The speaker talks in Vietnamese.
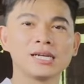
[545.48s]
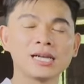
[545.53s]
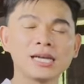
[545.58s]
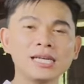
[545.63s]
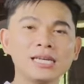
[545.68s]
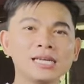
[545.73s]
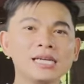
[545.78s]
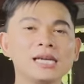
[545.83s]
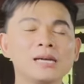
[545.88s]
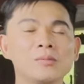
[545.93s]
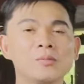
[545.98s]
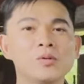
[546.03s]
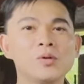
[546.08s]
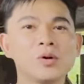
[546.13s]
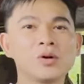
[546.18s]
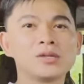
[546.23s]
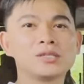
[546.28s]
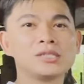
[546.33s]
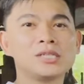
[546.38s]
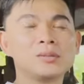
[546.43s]
kinh nghiệm
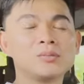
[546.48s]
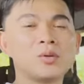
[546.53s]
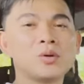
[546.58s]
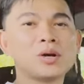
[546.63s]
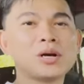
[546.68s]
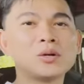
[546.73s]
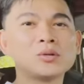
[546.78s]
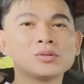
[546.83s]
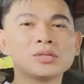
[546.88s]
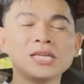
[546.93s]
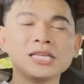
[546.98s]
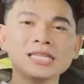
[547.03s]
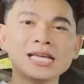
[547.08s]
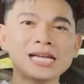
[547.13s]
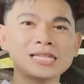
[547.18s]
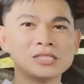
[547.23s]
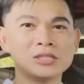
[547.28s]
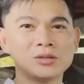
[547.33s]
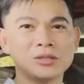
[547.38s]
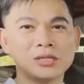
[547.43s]
nuôi con chim bồ câu
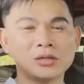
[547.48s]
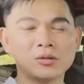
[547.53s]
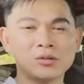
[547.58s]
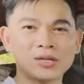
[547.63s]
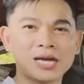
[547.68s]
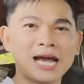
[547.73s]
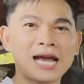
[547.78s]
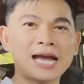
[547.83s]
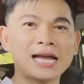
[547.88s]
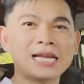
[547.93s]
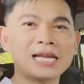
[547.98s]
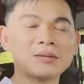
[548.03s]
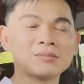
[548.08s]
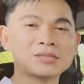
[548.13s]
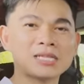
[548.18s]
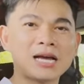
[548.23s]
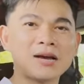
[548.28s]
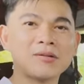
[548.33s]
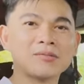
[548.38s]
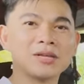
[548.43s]
Titan siêu thịt của Thái làm
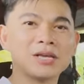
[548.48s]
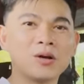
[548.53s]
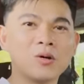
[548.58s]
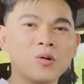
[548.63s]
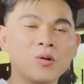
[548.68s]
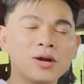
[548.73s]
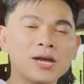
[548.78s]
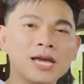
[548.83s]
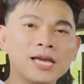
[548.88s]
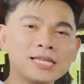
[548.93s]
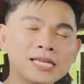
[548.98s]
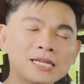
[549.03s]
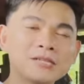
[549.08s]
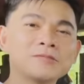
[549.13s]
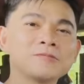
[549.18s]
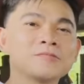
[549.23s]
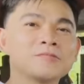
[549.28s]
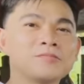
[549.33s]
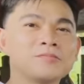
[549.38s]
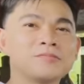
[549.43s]
sao để ok nhất,
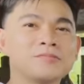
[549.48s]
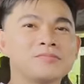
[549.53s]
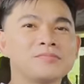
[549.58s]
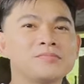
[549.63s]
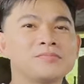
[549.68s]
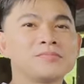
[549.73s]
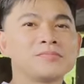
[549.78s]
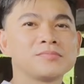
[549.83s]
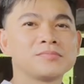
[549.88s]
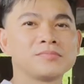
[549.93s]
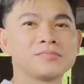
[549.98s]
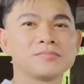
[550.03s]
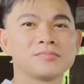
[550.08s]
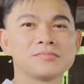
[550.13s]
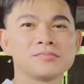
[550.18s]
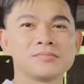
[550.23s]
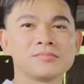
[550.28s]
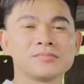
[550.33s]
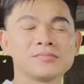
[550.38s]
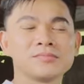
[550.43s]

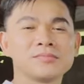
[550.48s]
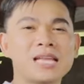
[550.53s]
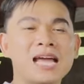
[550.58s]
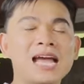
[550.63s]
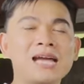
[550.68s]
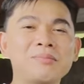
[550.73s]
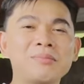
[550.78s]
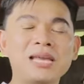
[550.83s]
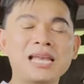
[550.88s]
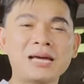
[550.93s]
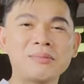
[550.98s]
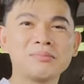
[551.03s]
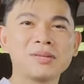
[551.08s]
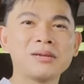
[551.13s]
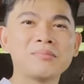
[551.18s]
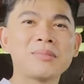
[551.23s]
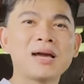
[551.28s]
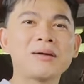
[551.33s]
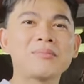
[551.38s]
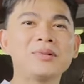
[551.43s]
hai mươi lăm
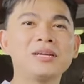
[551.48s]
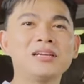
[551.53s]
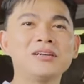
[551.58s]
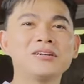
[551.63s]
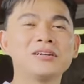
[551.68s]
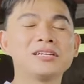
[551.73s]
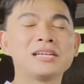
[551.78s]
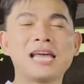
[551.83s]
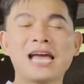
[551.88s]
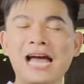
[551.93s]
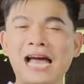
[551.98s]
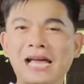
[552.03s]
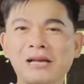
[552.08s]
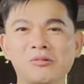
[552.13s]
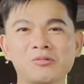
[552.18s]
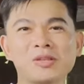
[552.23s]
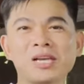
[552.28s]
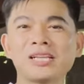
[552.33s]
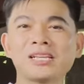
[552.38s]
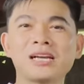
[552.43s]
đến ba mươi lứa để ai
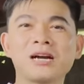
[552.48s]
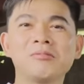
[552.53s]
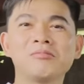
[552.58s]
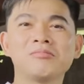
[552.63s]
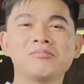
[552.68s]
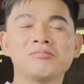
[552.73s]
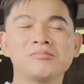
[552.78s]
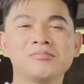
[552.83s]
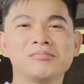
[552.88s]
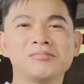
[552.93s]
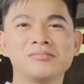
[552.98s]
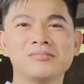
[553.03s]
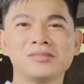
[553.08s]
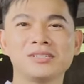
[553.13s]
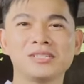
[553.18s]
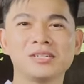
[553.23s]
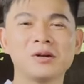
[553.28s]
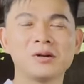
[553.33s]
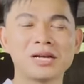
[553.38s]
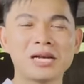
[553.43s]
thành công.
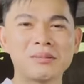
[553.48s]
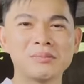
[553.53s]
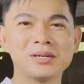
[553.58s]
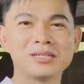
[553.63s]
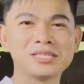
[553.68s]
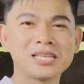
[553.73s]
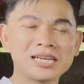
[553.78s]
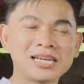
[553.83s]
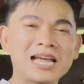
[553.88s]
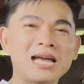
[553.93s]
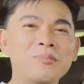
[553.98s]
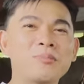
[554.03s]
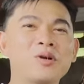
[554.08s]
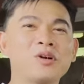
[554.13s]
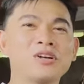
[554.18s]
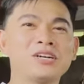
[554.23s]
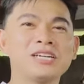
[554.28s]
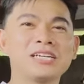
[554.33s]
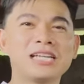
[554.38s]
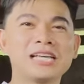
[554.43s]
Rồi cảm ơn tất cả
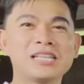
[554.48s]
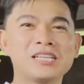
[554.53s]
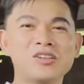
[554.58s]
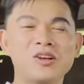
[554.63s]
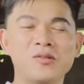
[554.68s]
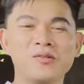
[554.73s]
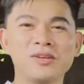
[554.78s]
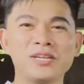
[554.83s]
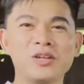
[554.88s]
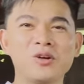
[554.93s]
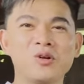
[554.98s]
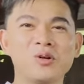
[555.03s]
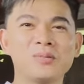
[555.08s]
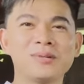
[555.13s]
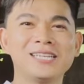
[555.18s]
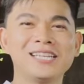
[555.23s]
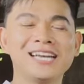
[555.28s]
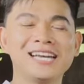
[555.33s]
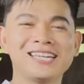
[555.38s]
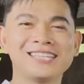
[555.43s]
mọi người đã theo dõi video của
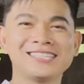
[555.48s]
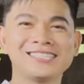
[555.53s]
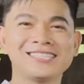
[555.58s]
mình nha.